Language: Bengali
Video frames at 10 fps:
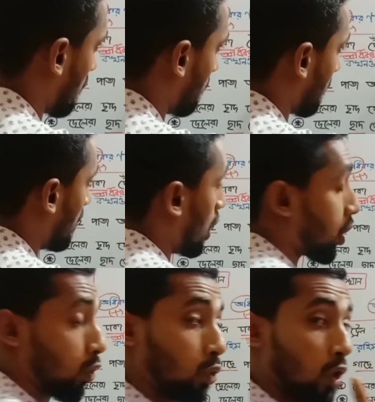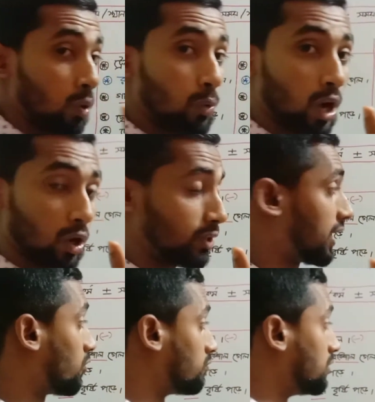কি হবে কর্মকারক
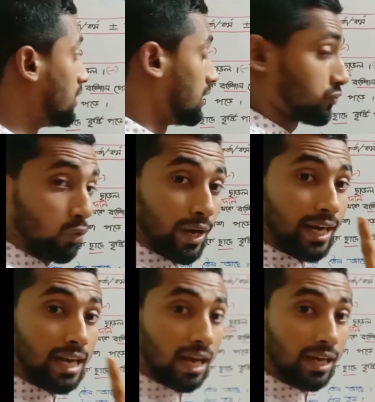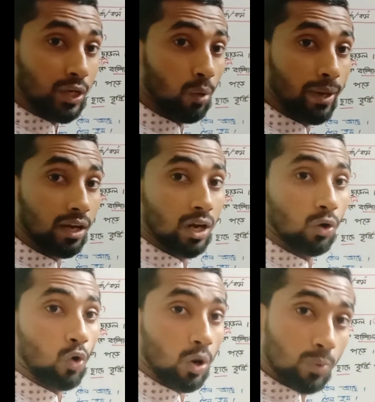দেখুন সো এই ডাকা কি হবে
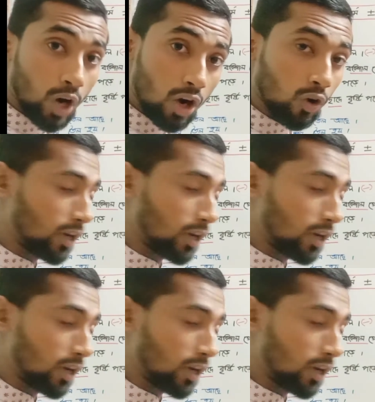কর্মকারক